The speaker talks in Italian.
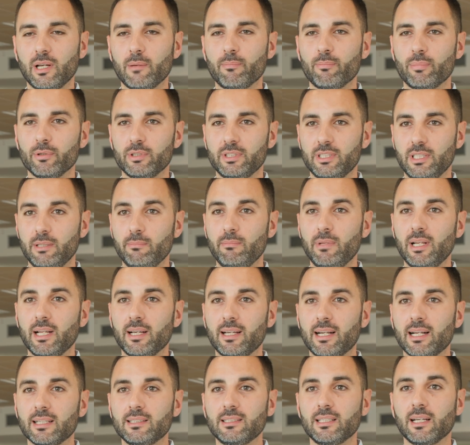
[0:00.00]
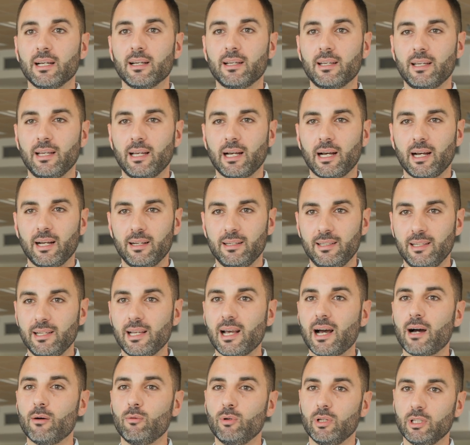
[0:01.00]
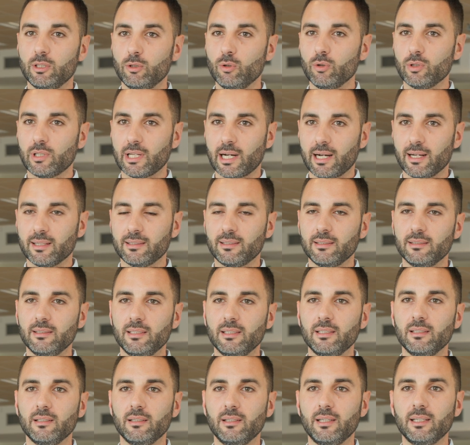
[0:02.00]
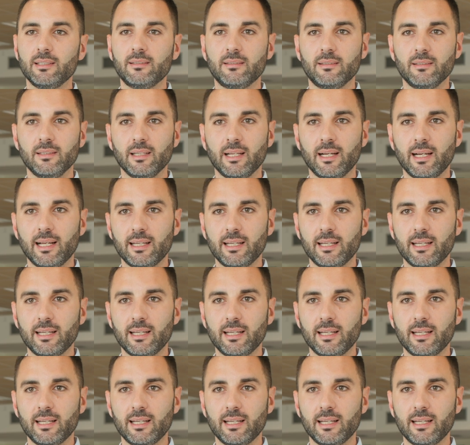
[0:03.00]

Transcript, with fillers: è possibile grazie anche alle aule dotate di lettini